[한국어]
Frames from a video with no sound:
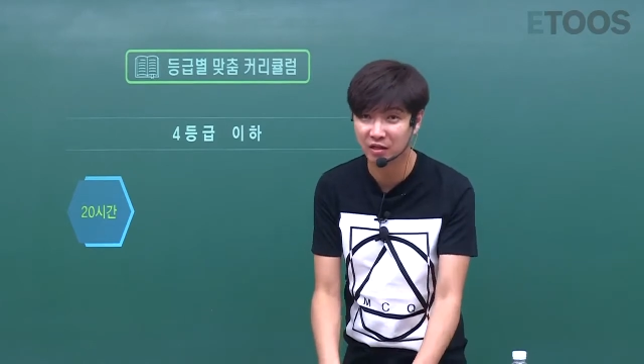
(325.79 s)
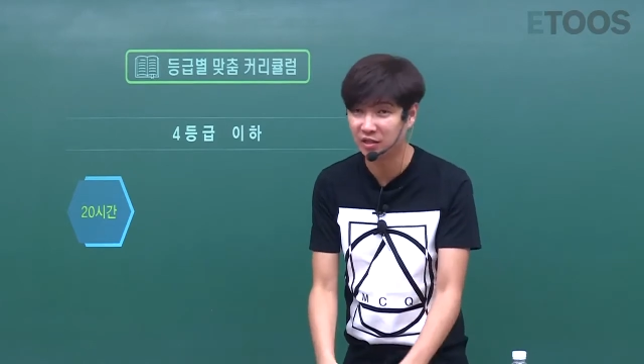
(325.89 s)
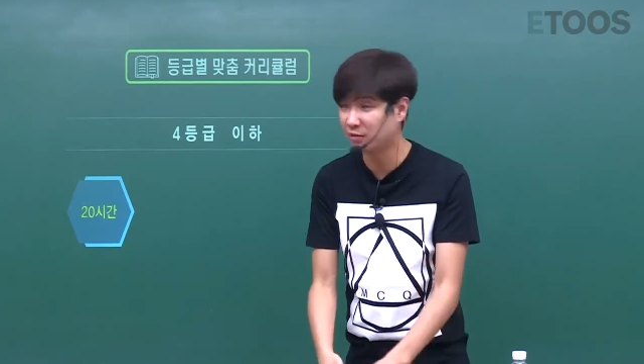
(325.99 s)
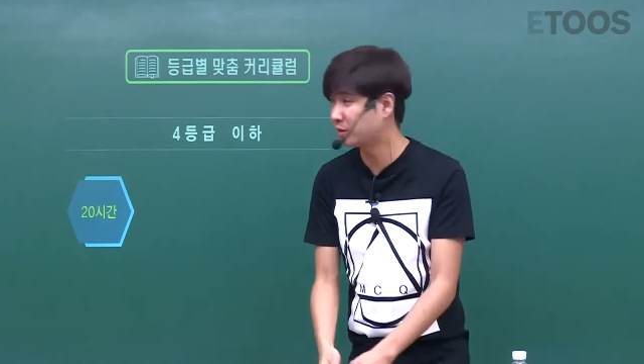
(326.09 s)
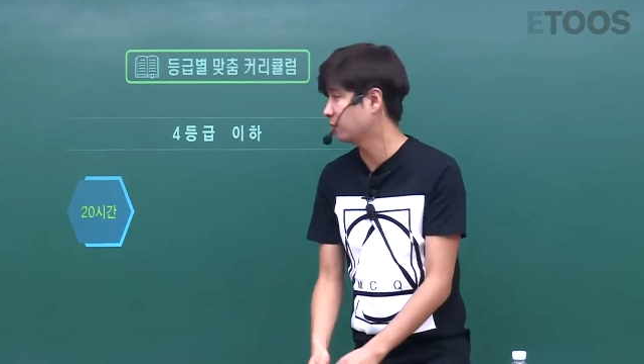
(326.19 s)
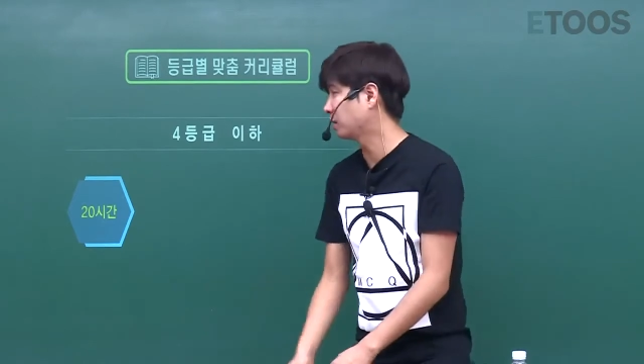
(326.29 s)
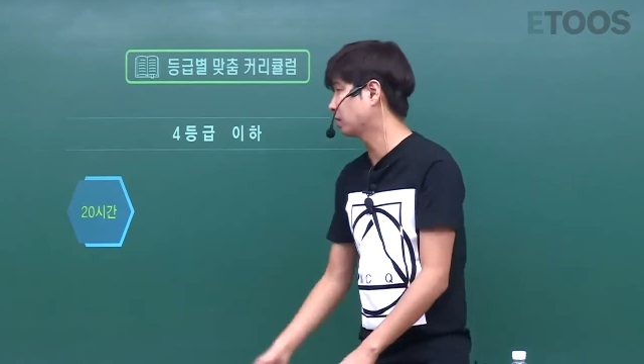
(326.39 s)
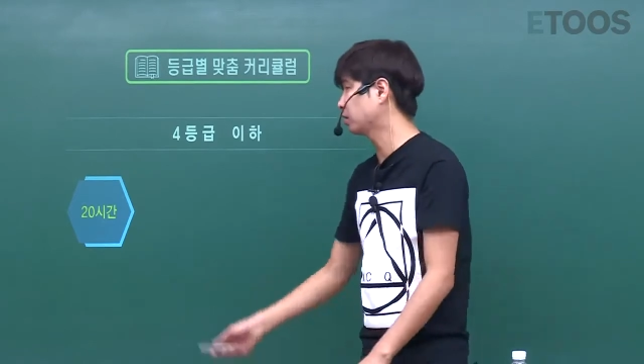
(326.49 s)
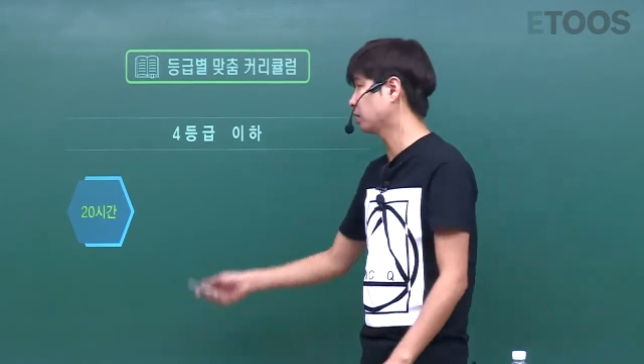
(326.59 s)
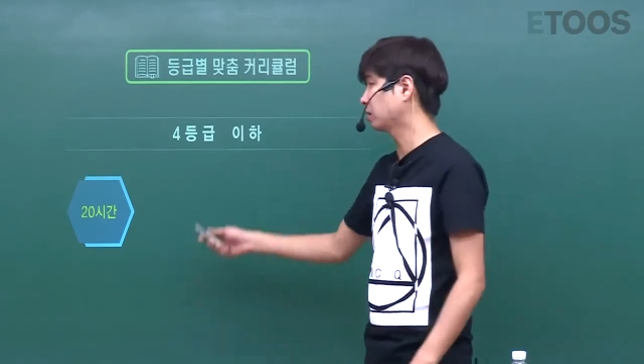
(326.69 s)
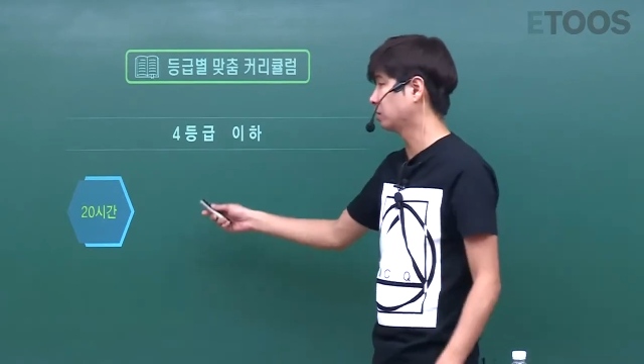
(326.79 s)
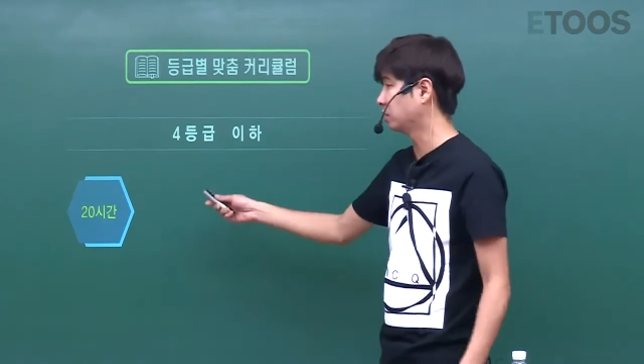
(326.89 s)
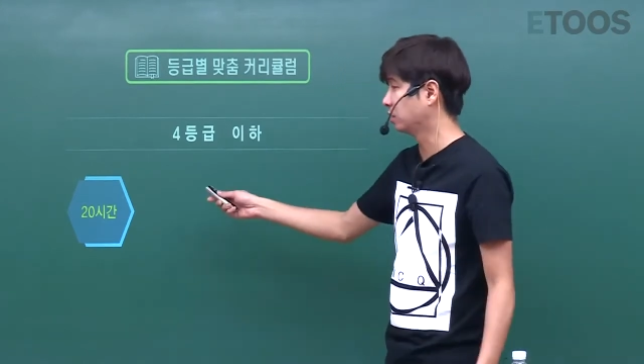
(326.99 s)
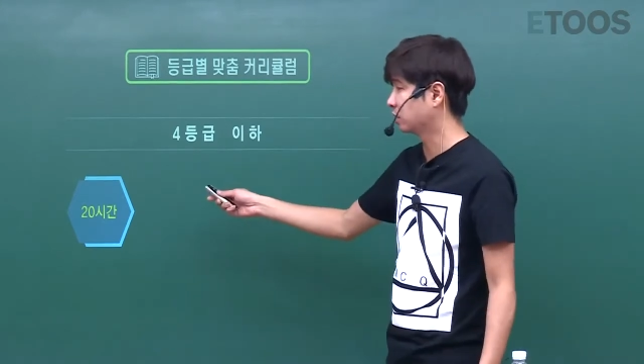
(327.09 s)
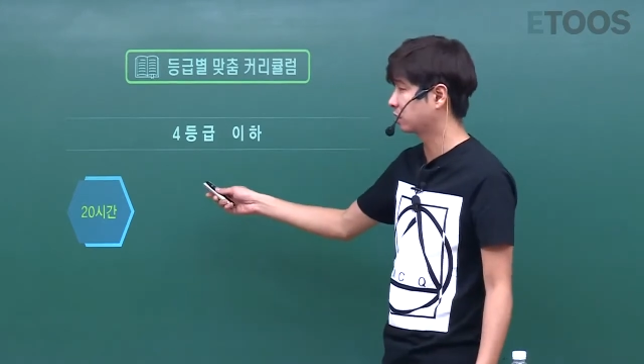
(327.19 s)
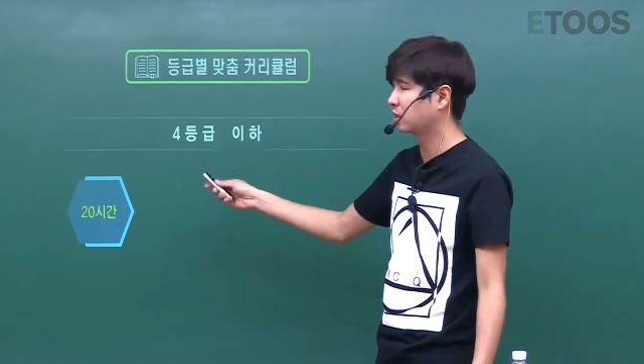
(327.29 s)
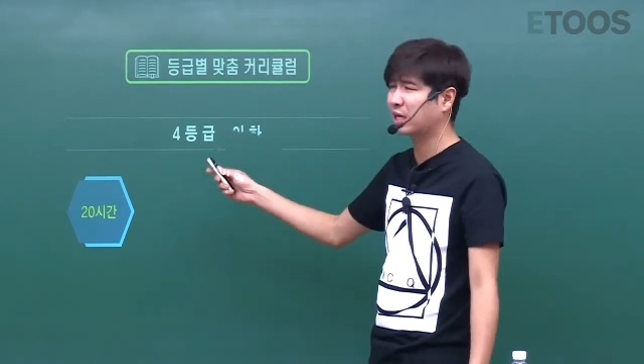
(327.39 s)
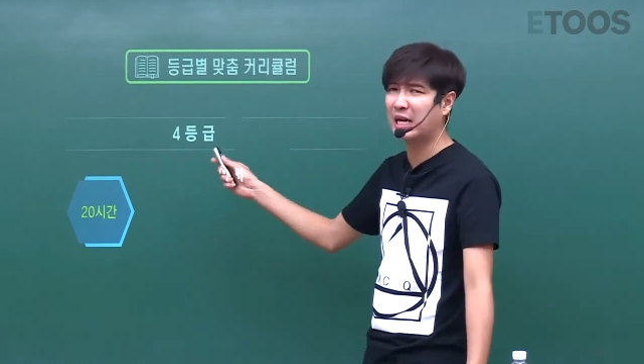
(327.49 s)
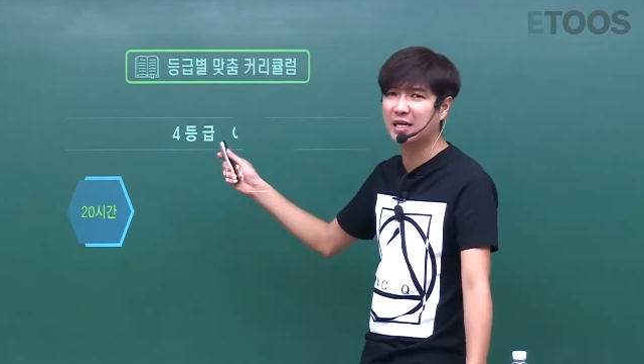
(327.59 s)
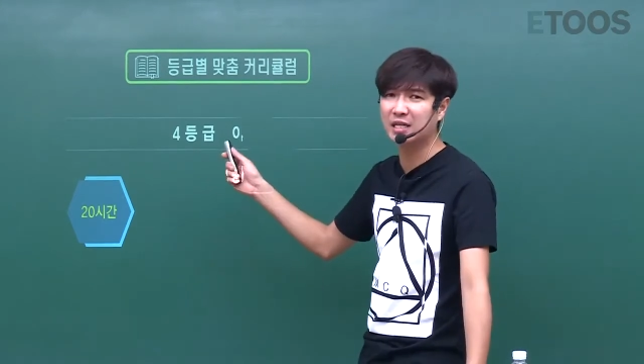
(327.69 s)
입시간 만에 끝내기는 그렇게
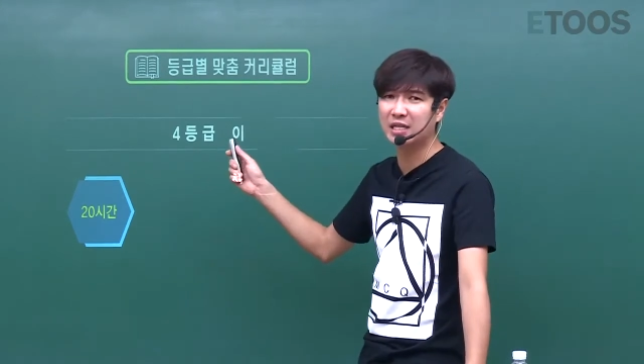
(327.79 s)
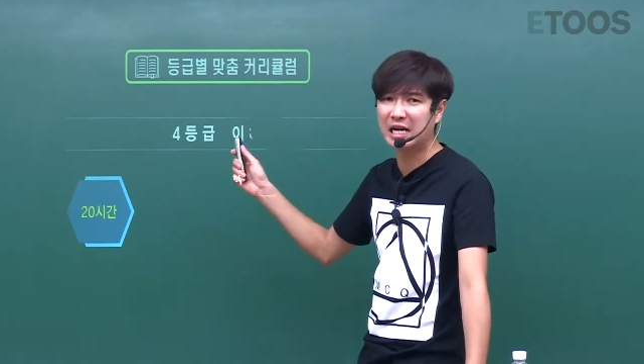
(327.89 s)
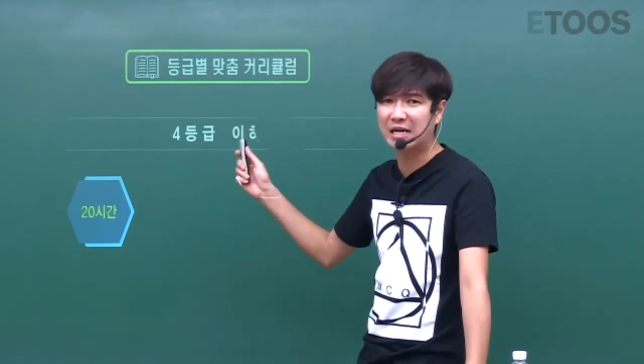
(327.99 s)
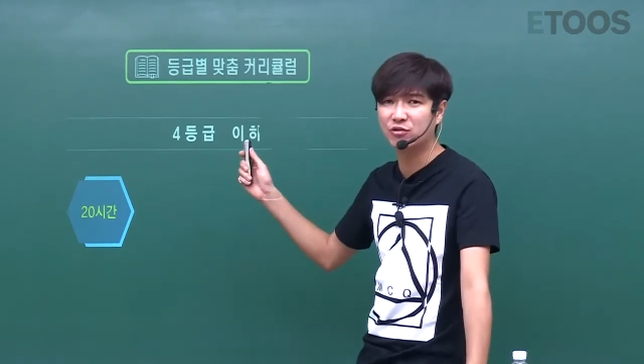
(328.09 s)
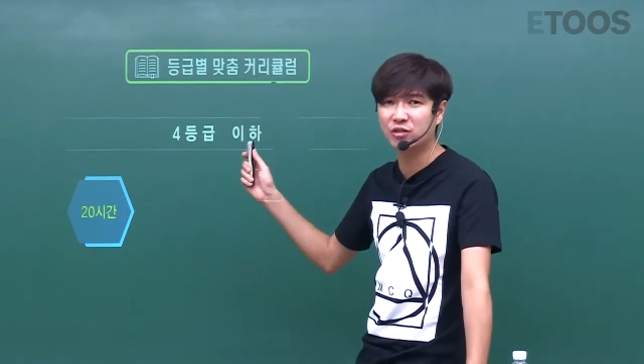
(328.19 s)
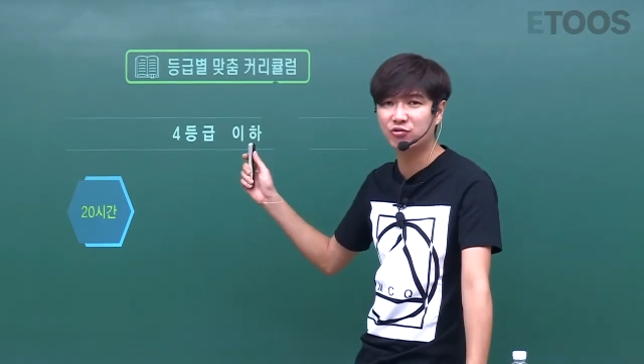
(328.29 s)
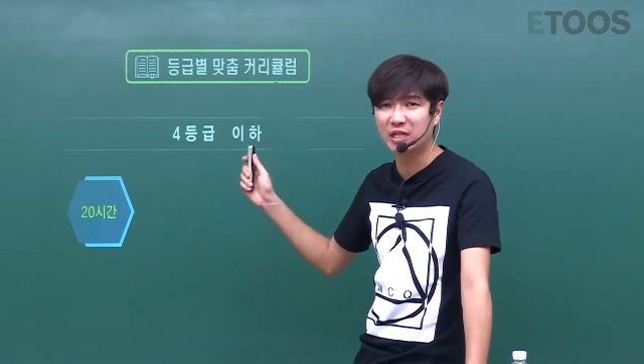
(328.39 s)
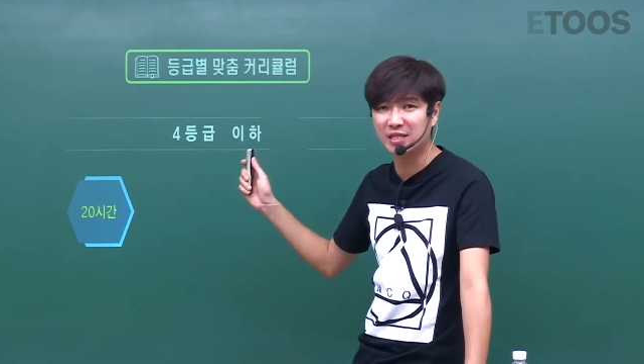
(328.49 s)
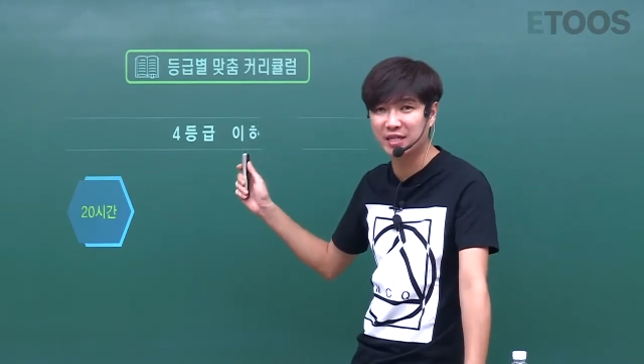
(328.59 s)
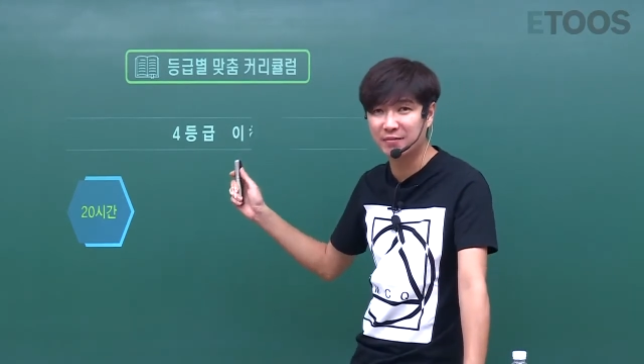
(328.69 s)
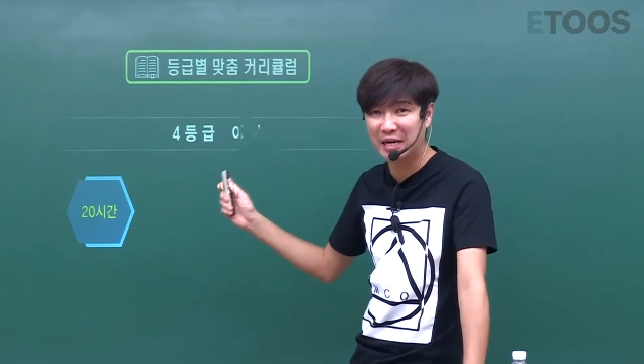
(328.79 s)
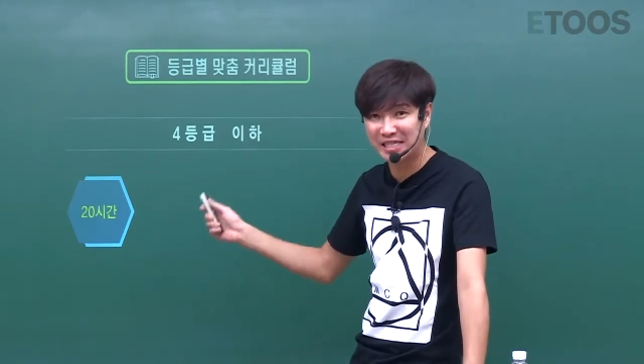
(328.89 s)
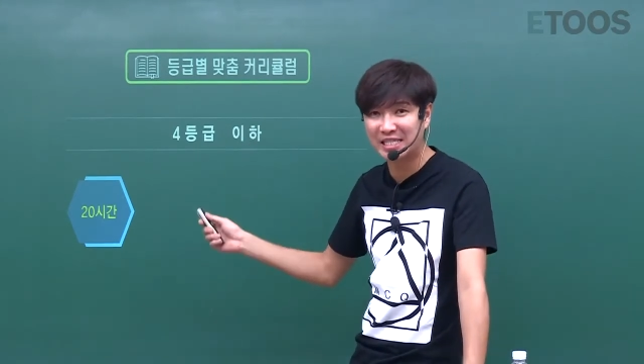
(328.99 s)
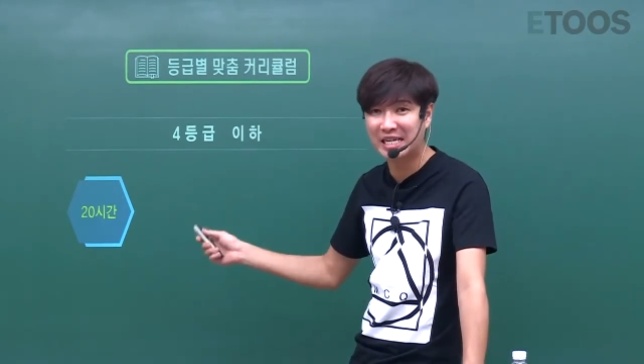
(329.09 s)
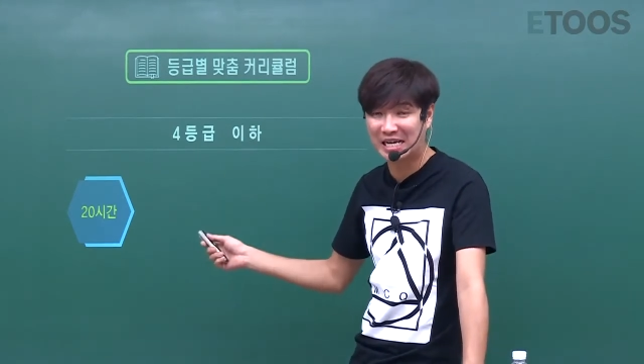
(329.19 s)
강의 강좌 수 자체가 많지가